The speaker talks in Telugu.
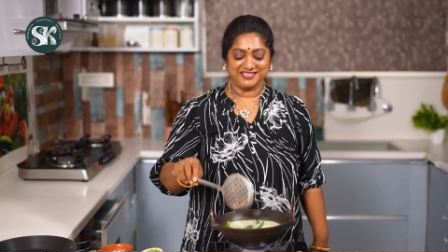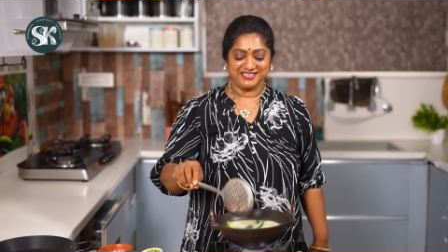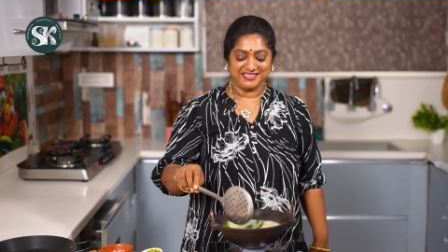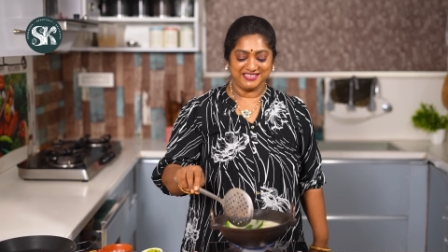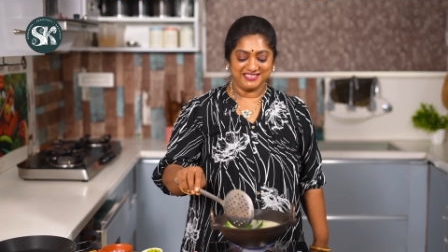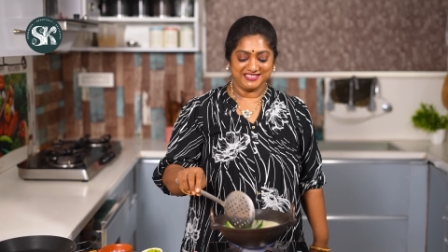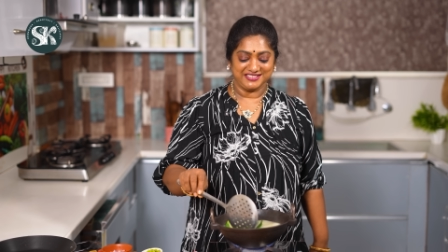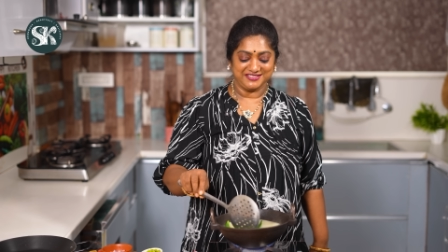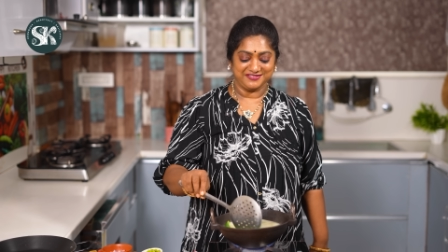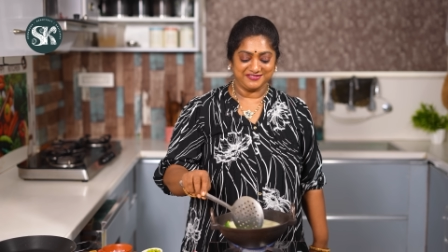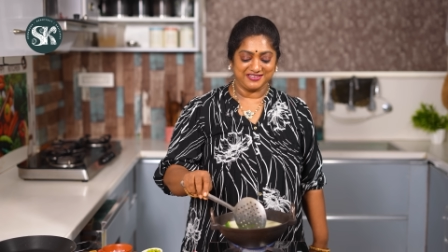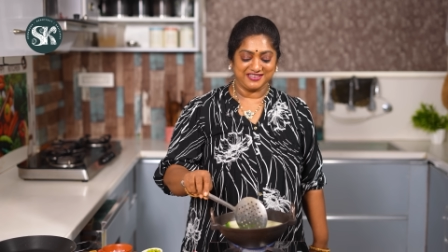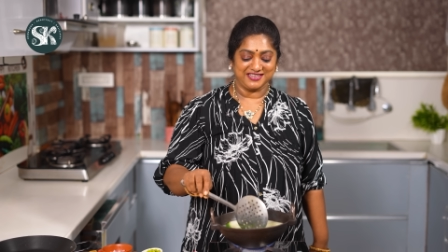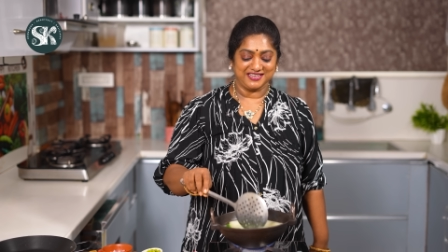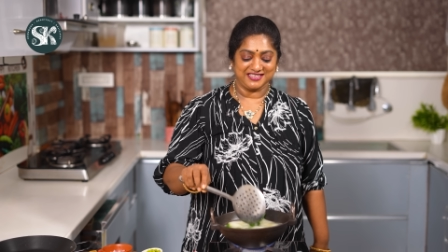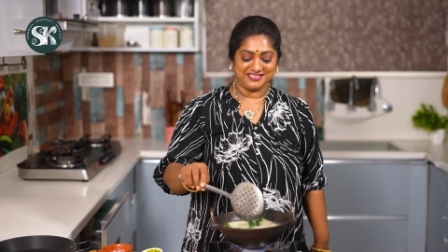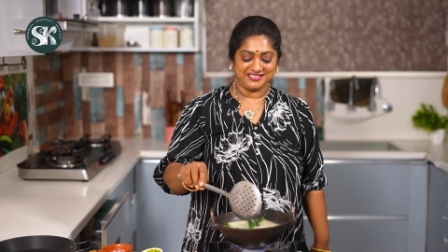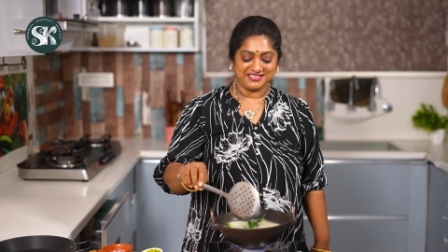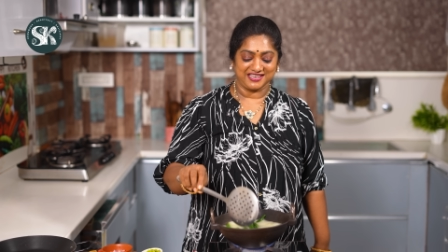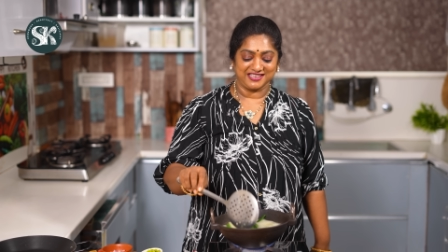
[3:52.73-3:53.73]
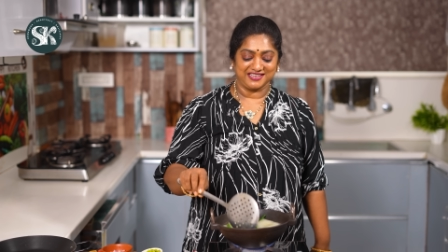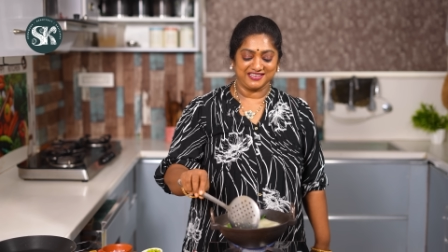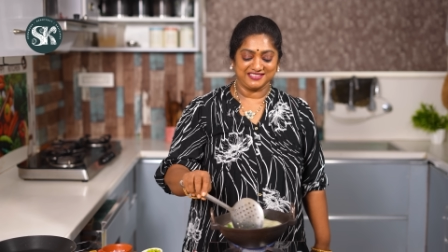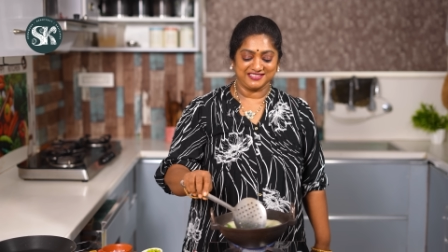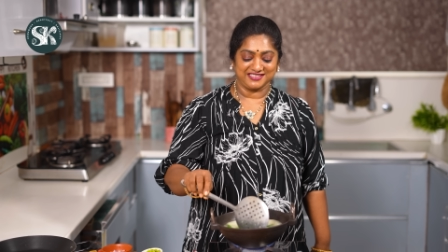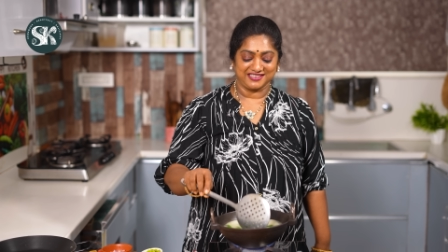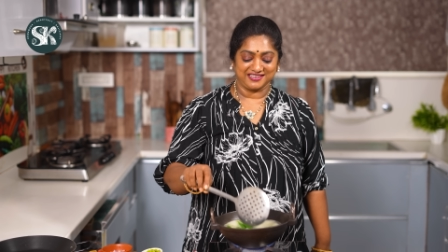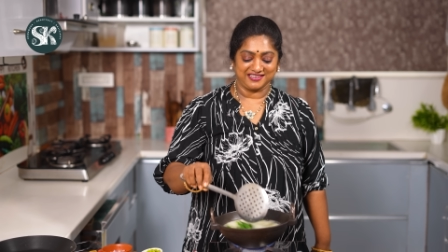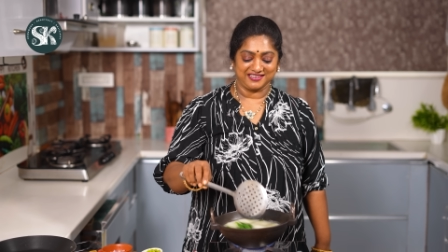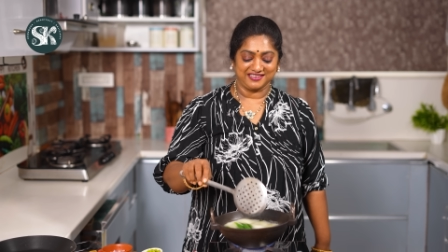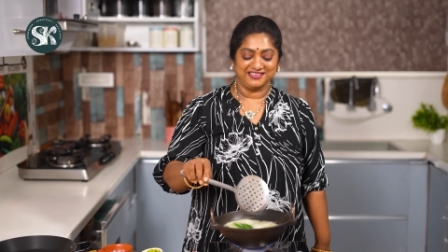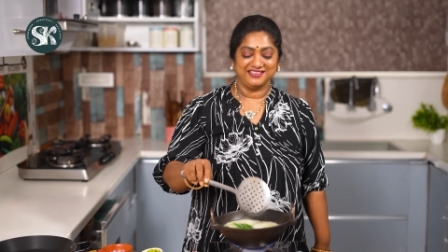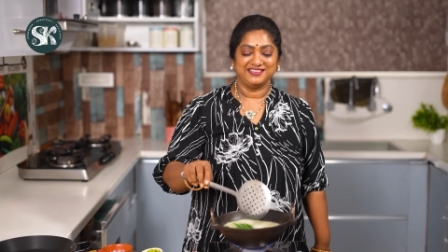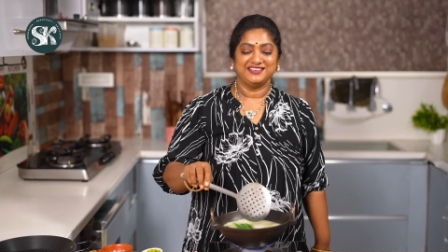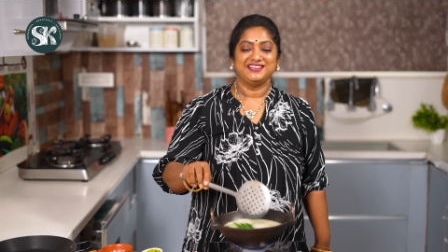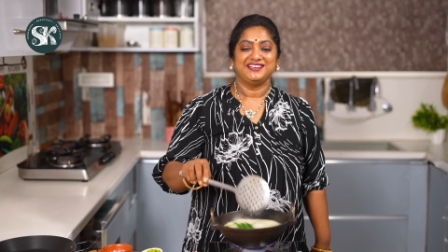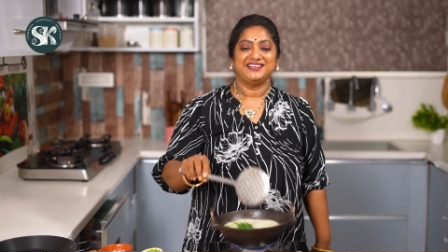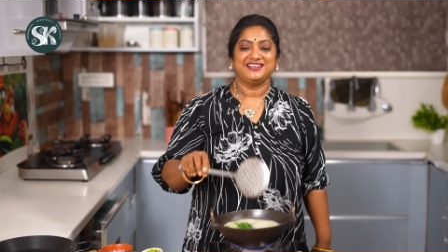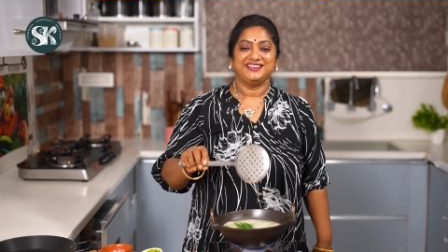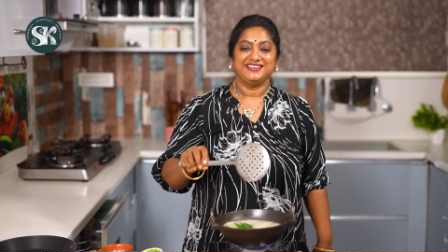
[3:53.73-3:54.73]
తేల్చి వండే శైలజ అక్క
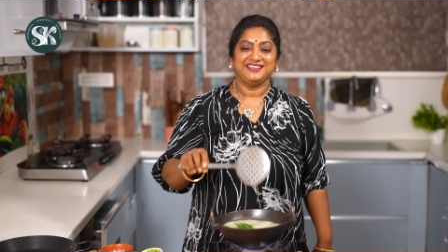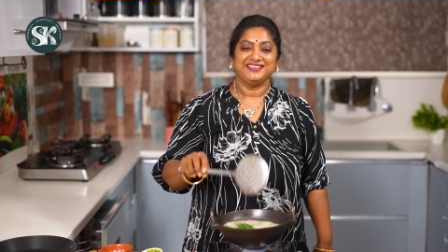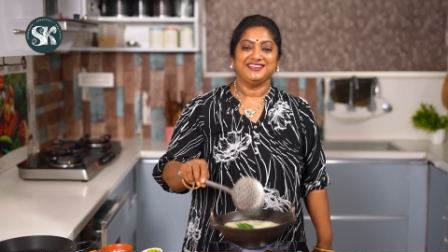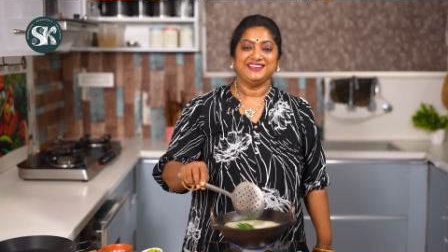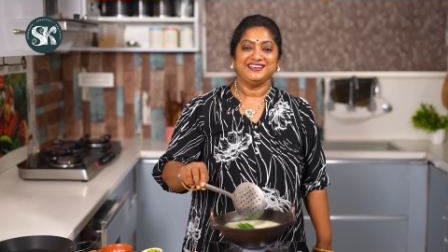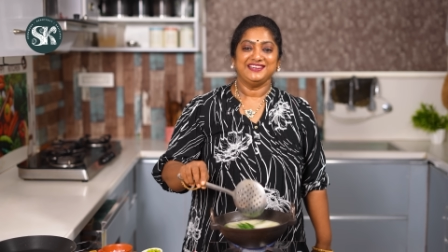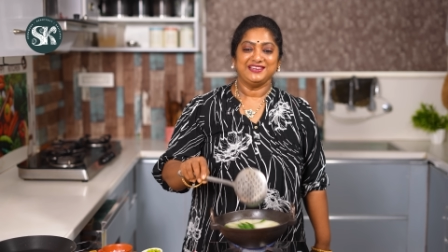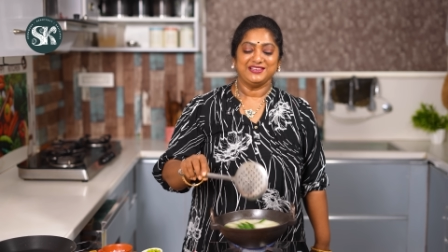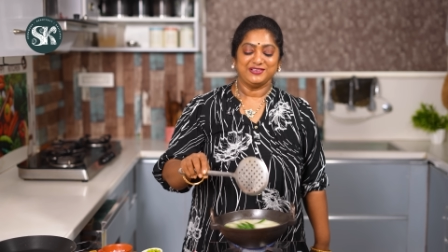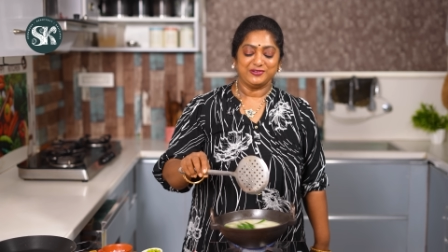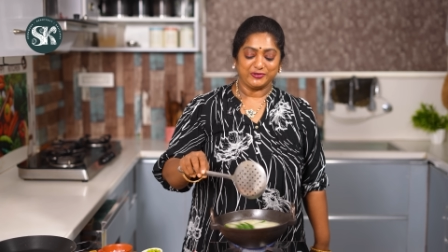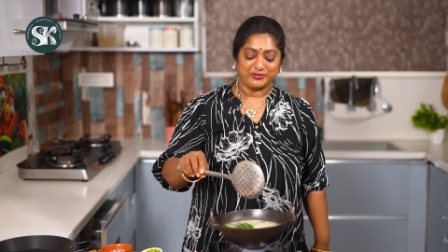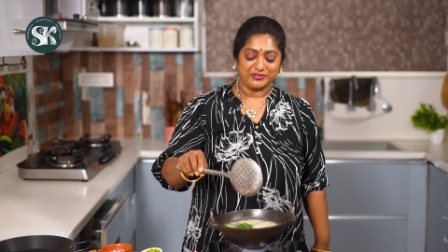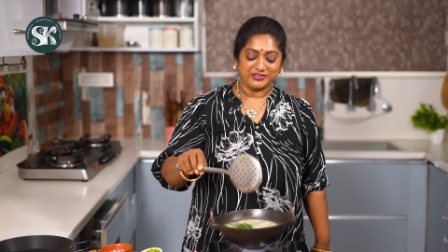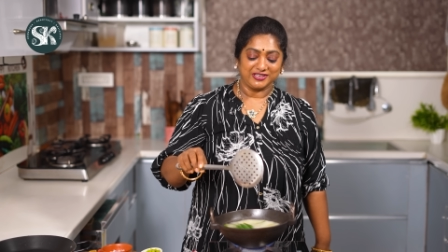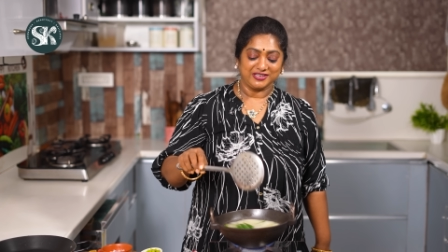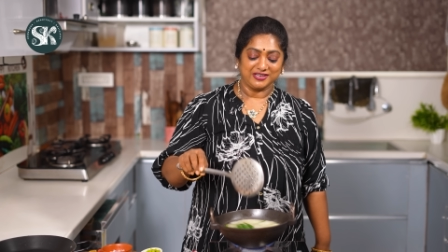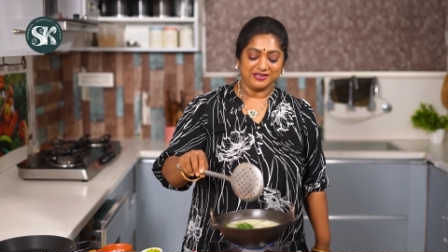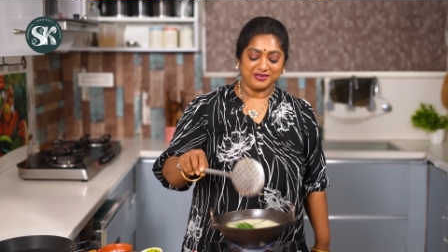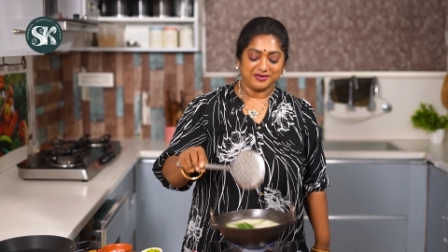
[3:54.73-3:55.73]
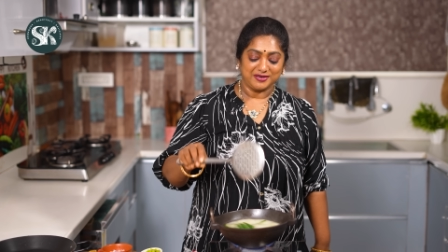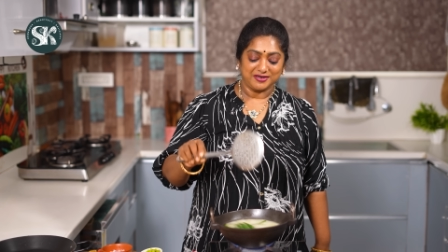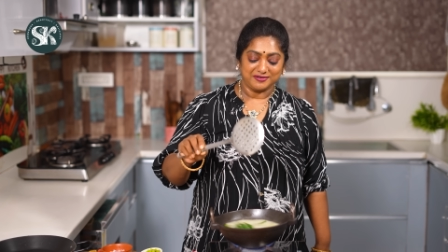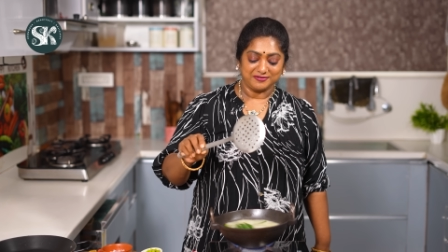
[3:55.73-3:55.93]
ఏంటి కొత్తగా